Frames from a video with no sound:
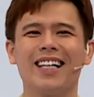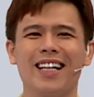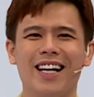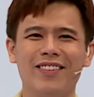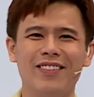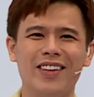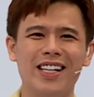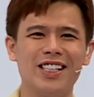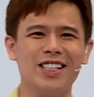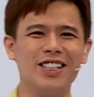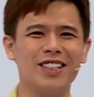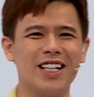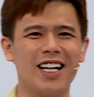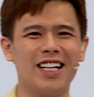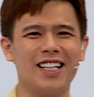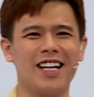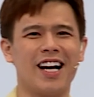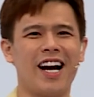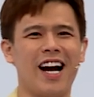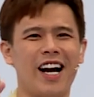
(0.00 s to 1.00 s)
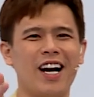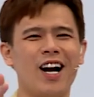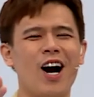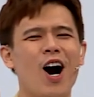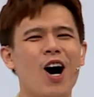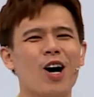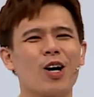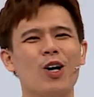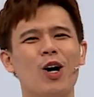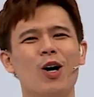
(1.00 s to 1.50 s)
đến với chương trình Hẹn
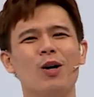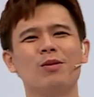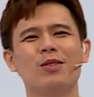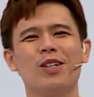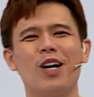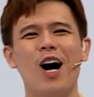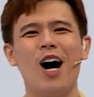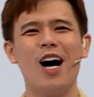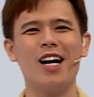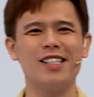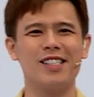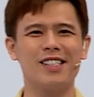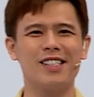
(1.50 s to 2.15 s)
Hò Cùng Ngôi